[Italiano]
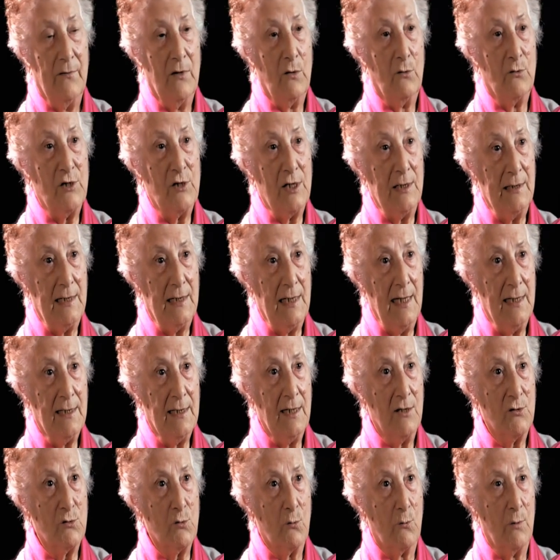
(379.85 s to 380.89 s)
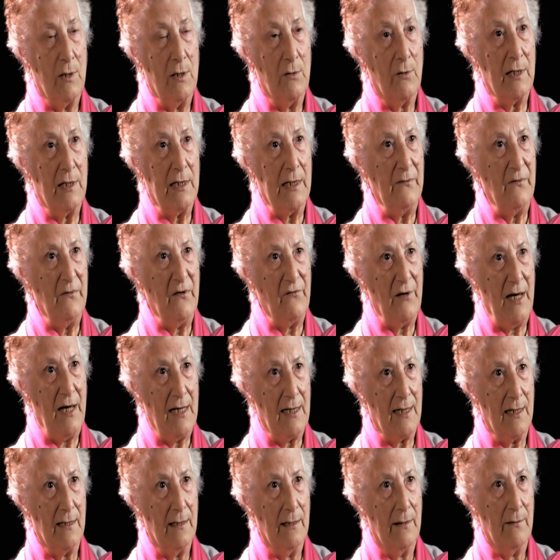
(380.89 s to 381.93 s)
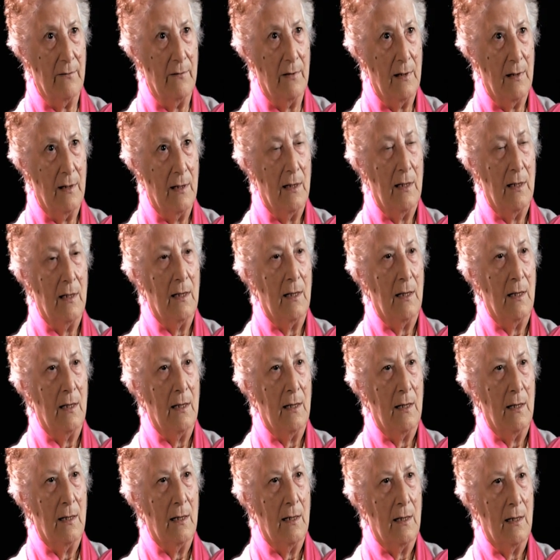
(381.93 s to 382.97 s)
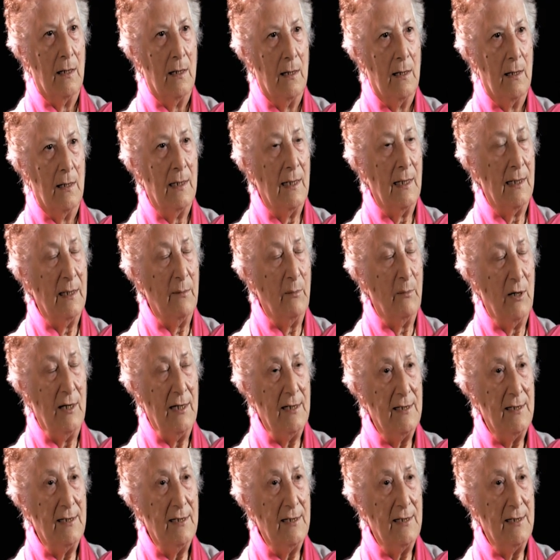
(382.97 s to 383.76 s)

Devi concentrarti su quello che devi fare. La